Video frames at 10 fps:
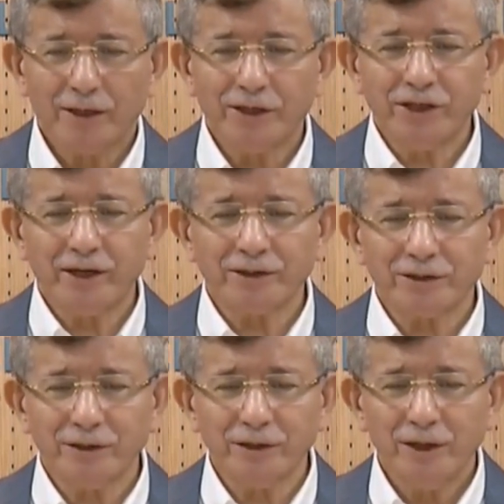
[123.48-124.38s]
Gece
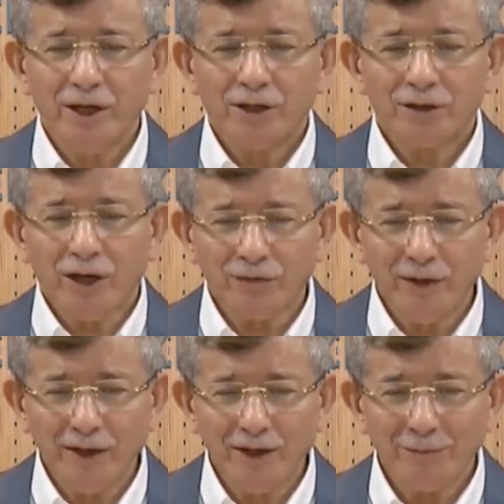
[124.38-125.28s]
yarısı
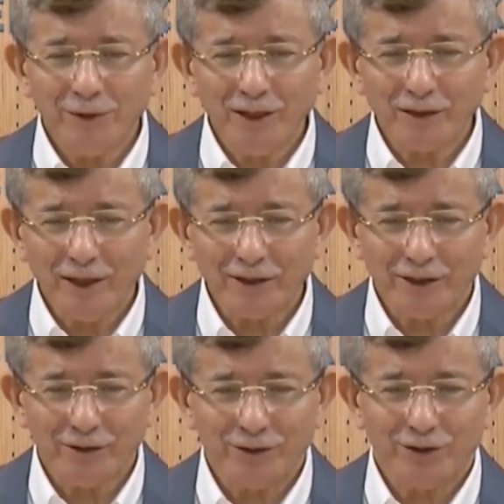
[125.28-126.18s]
takviye birlikler
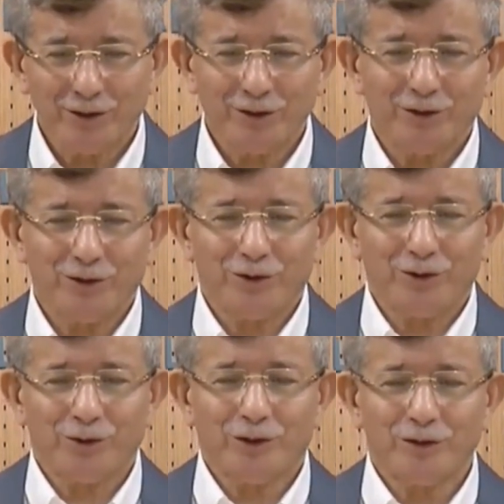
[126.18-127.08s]
e,
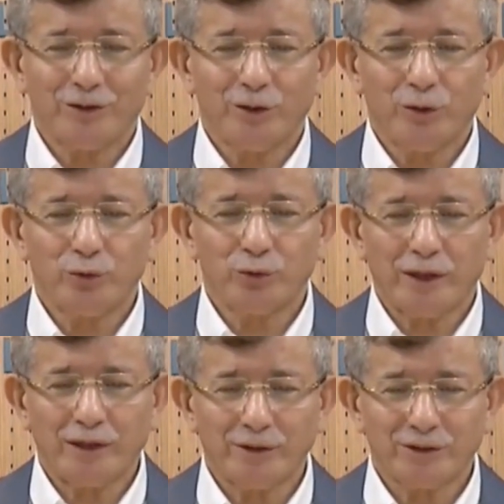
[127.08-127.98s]
e, e
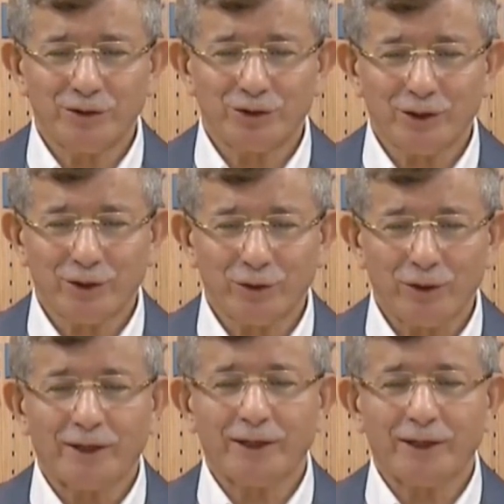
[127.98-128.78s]
düzenlemesini çıkarıyorlar.